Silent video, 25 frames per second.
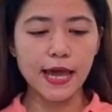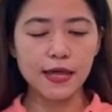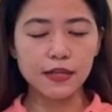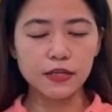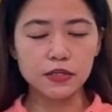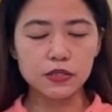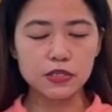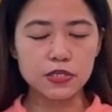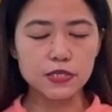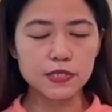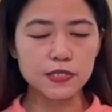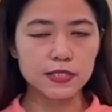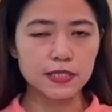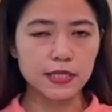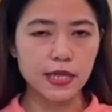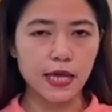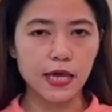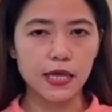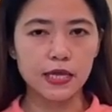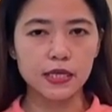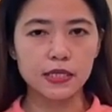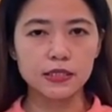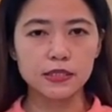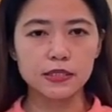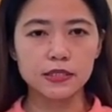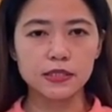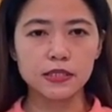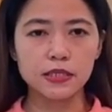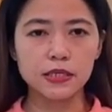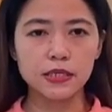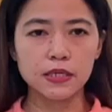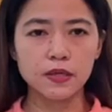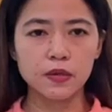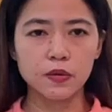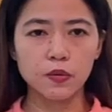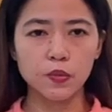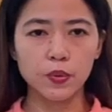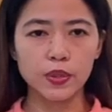understand
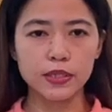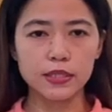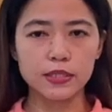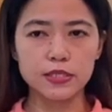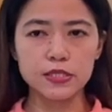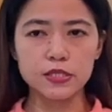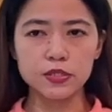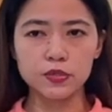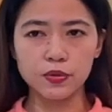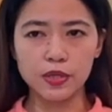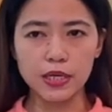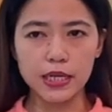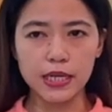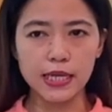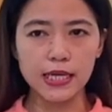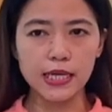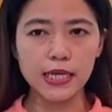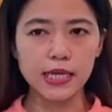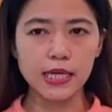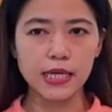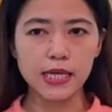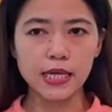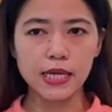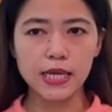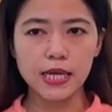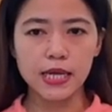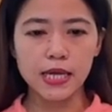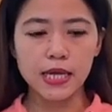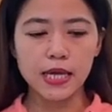what is really